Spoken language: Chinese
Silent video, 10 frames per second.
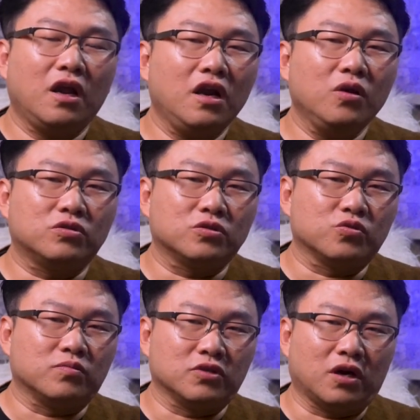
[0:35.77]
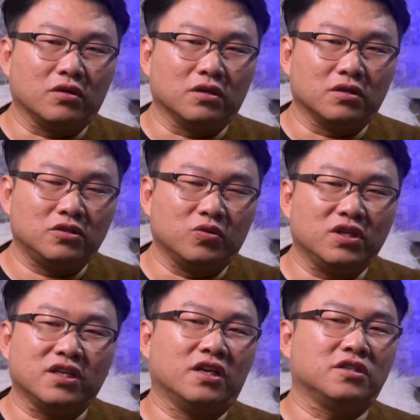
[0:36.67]
六十岁不到呢就
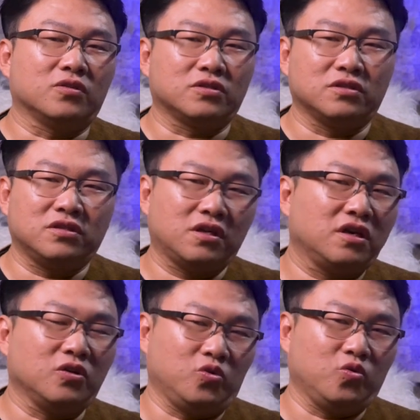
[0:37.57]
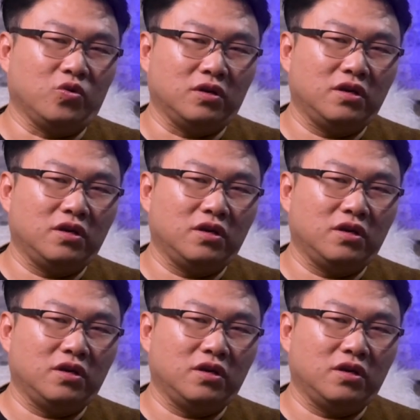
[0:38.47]
英年早逝，这样的很多。